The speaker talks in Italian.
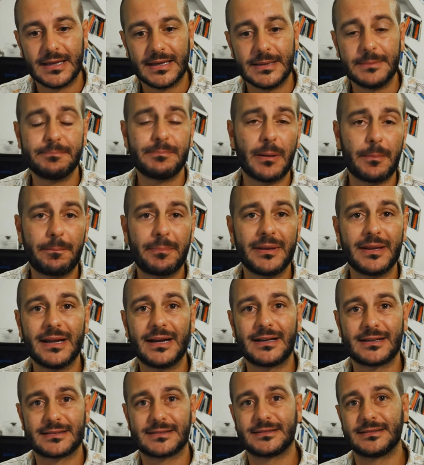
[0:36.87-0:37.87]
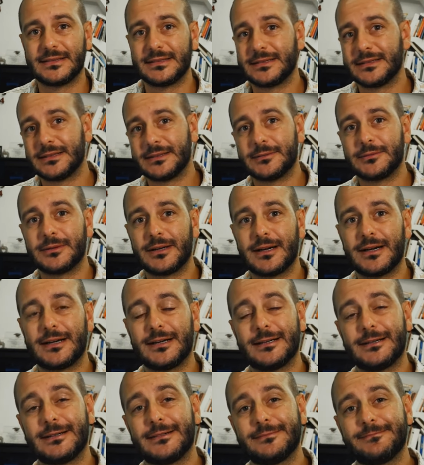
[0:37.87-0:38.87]
impappinarsi è
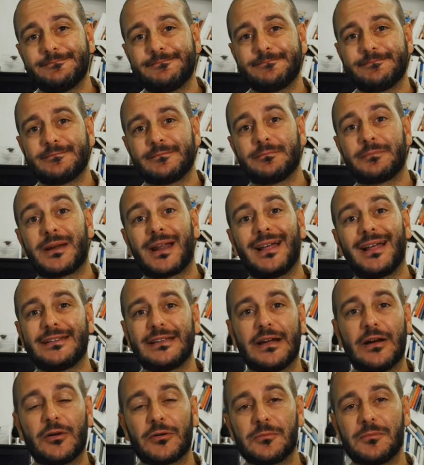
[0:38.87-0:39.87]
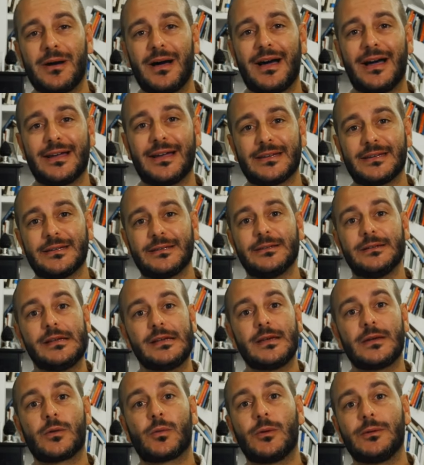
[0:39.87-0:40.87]
una pratica ormai
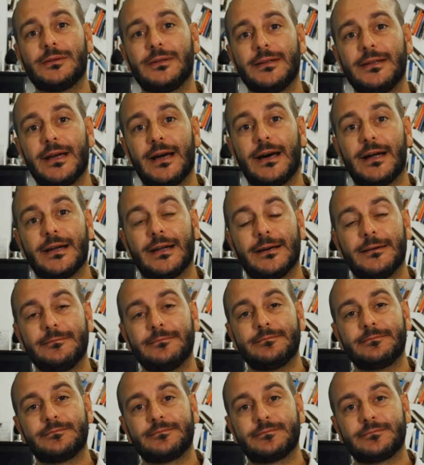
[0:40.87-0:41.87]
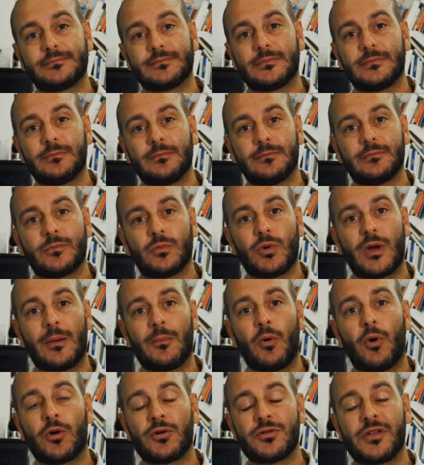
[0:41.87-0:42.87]
quotidiana, una
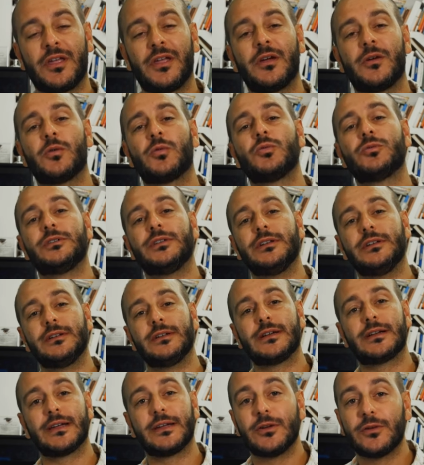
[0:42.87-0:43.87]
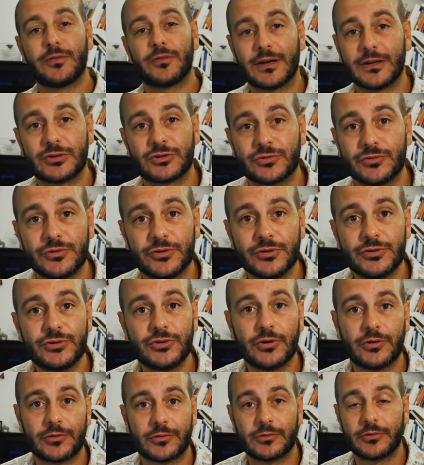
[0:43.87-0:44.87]
morning routine che io faccio ogni
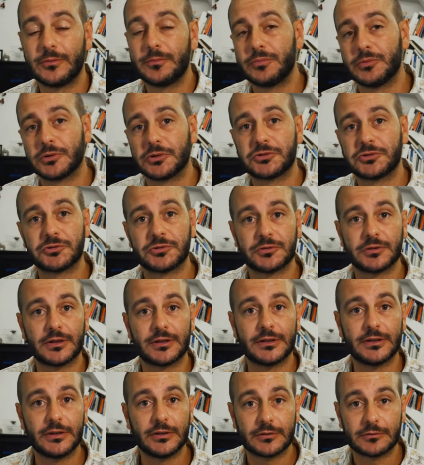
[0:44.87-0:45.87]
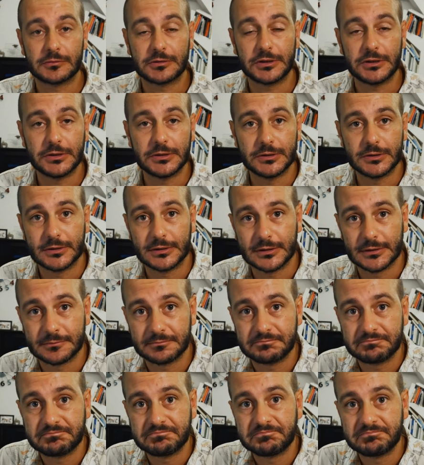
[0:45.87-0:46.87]
giorno, eppure sto da Dio, rido
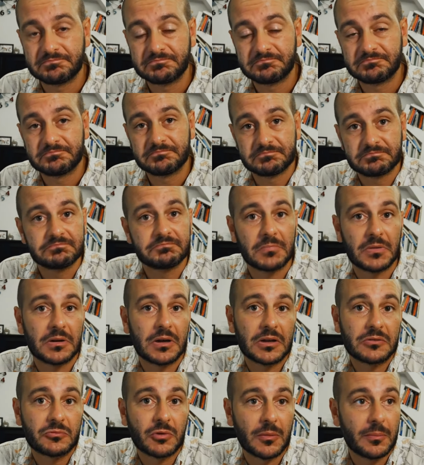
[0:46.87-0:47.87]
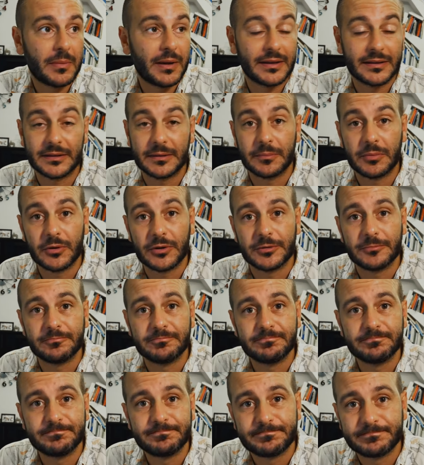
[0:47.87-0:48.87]
attualmente, poi
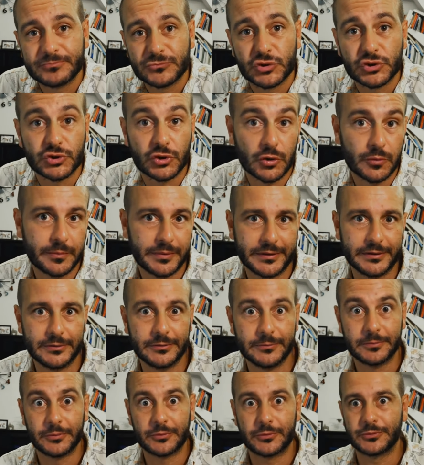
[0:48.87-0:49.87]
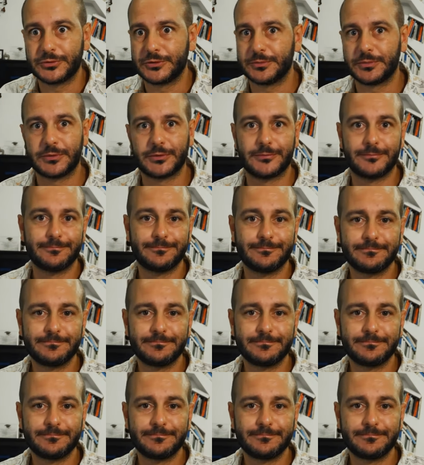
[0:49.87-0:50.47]
ci sono periodi un po' così però.